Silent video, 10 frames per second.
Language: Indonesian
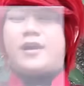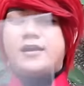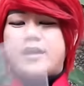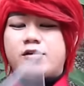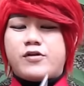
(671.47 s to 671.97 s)

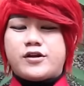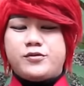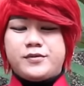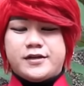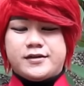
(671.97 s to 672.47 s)
ada
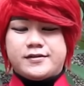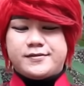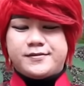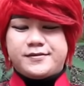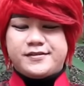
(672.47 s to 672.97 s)
akuariumnya.
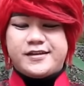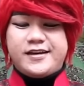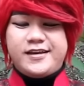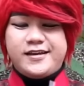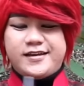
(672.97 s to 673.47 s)

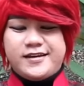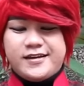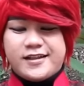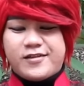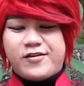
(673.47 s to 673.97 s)
Jadi
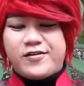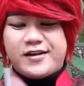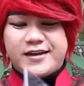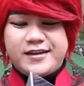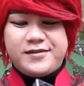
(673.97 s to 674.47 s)

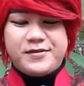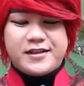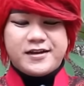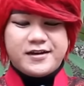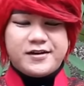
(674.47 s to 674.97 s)
seolah-olah ini
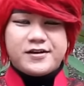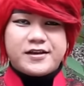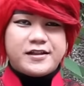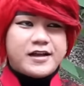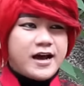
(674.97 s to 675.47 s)
bisa
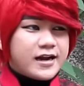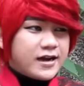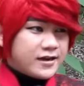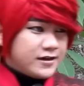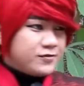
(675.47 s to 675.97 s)
kita
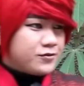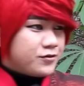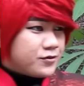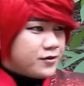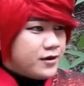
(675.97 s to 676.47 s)
arahkan
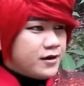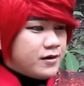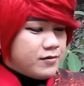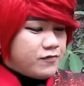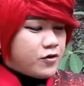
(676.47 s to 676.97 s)
untuk
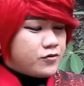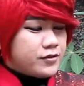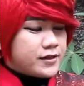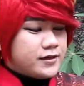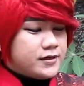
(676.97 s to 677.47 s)

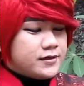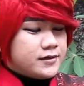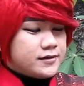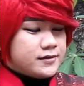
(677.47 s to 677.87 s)
fokus ke